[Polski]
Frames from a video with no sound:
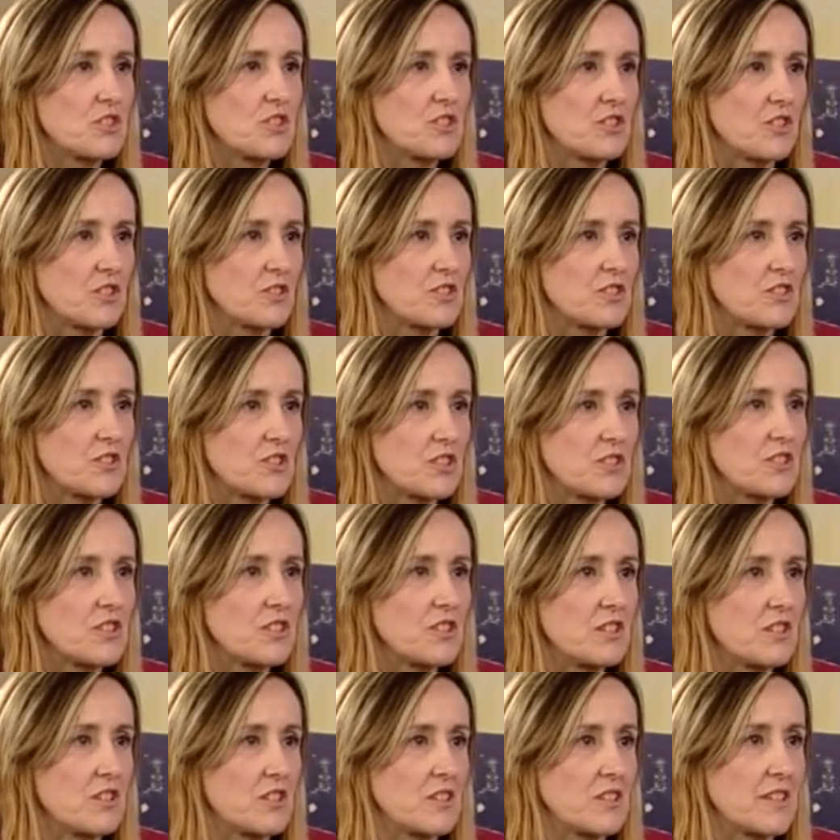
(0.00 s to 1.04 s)
co 3
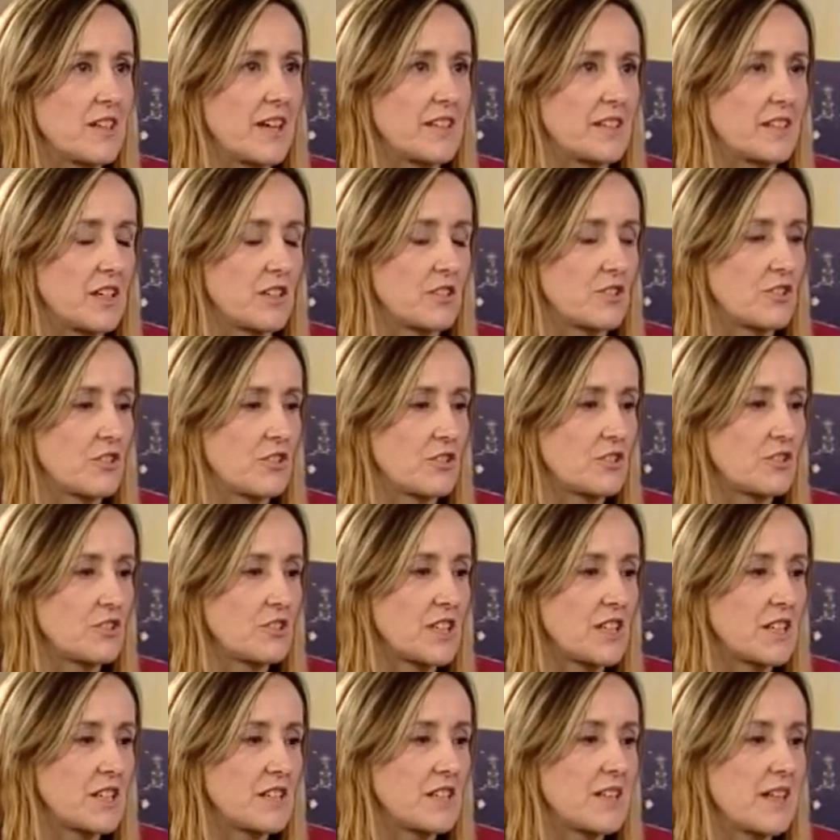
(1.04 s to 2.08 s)
lata, co
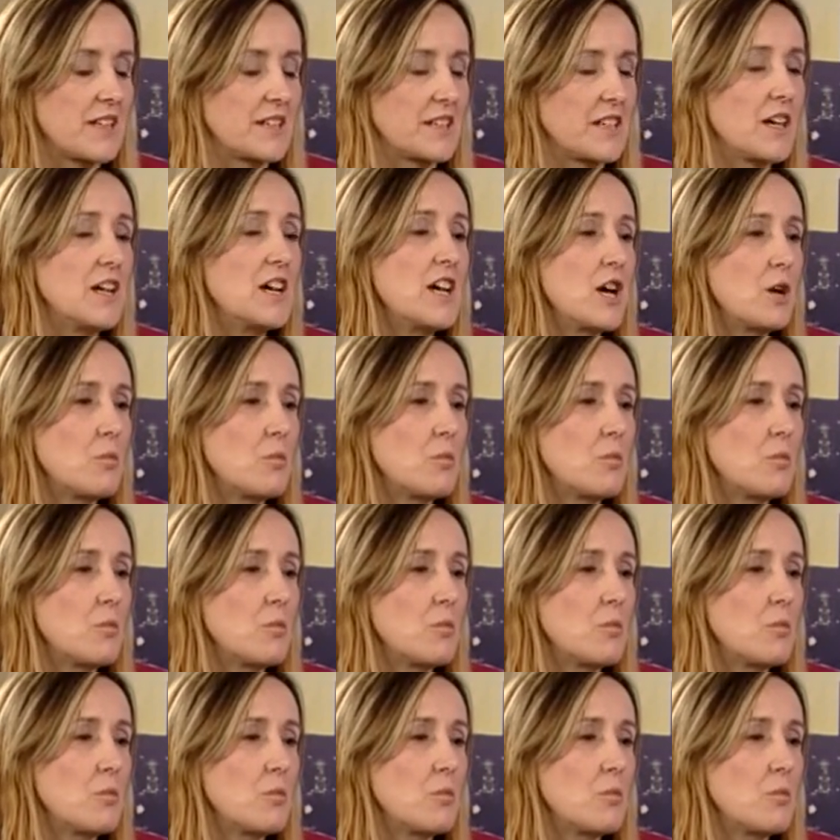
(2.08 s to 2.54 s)
4 lata.